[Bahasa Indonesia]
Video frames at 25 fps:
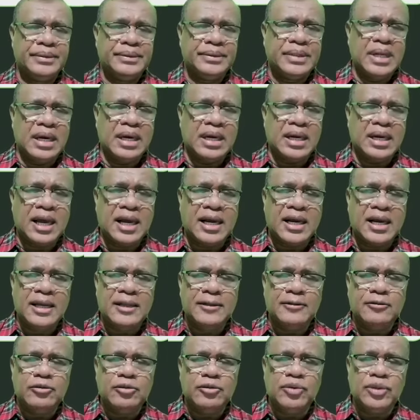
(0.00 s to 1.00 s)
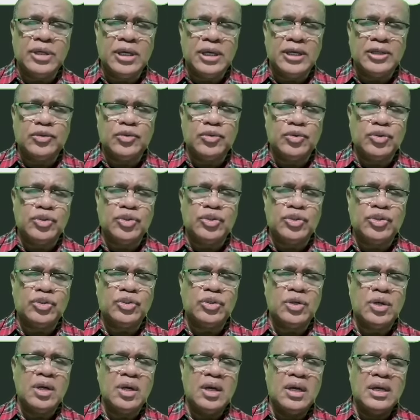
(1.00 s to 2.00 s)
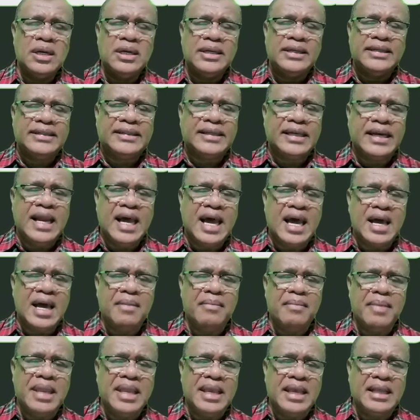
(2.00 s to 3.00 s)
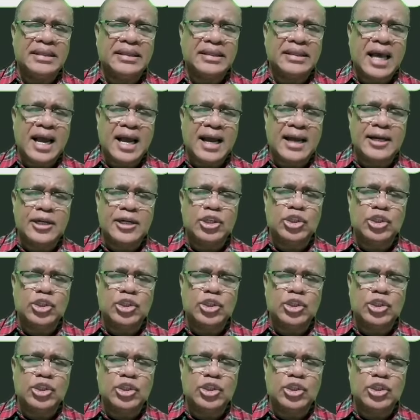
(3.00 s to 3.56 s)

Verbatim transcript: Dan karena itu Yesus sedang menyatakan